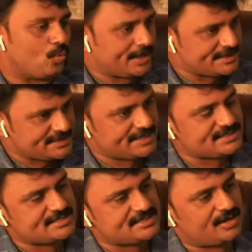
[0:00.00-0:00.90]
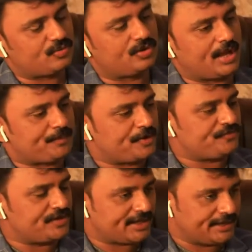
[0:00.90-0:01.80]
ఒక్కసారి చేసినా కూడా ఆ
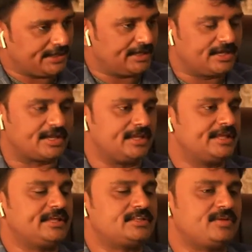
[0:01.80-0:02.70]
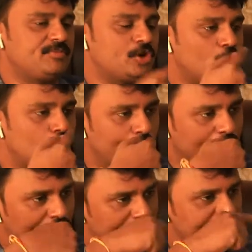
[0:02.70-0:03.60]
పర్ఫెక్ట్గా టెక్నిక్ ఏదైతే మీకు
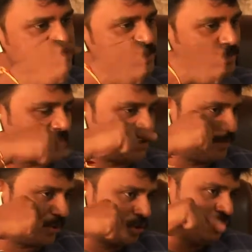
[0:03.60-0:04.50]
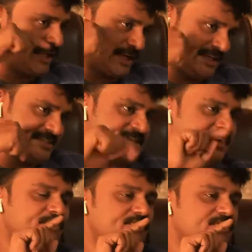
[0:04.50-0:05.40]
లోపల వైపు నుంచి ప్రతి పన్నుని క్లీన్
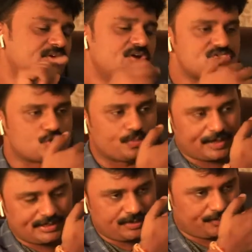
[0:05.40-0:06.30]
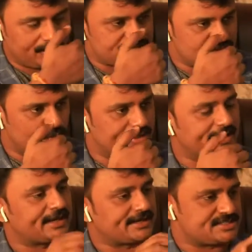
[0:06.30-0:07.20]
చేయడం సో ప్రతి చిగురు
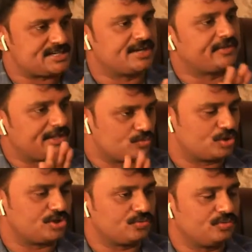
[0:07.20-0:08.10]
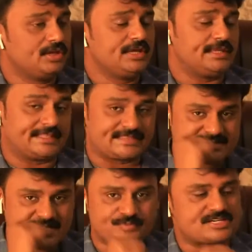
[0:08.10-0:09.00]
దగ్గర టచ్ చేయడం అనేది ముఖ్యం
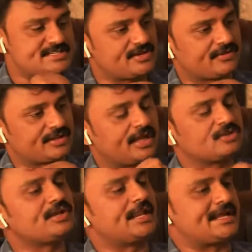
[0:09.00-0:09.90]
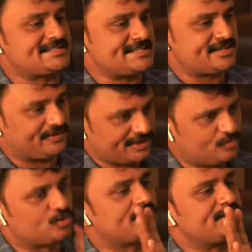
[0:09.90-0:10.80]
ఎంతసేపు చేసామన్నది కాదు ఎలా చేసామన్నది
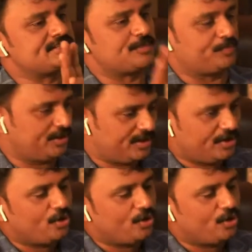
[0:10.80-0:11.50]
ముఖ్యం అని చెప్పి